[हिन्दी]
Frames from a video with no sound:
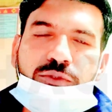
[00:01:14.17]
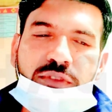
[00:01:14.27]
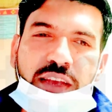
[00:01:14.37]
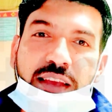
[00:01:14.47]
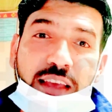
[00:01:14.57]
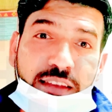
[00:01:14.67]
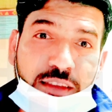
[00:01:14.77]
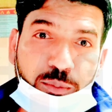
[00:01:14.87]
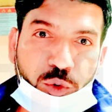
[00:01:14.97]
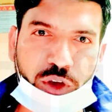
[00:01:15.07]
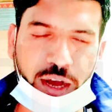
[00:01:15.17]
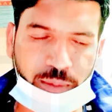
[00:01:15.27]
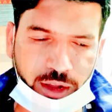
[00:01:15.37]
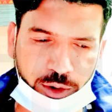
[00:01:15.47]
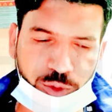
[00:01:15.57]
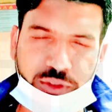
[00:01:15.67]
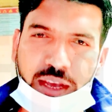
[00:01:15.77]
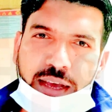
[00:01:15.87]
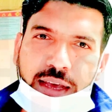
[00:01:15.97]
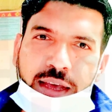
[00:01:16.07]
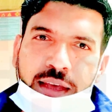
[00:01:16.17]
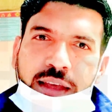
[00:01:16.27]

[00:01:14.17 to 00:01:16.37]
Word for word: उनसे कैसे मुकाबला होता है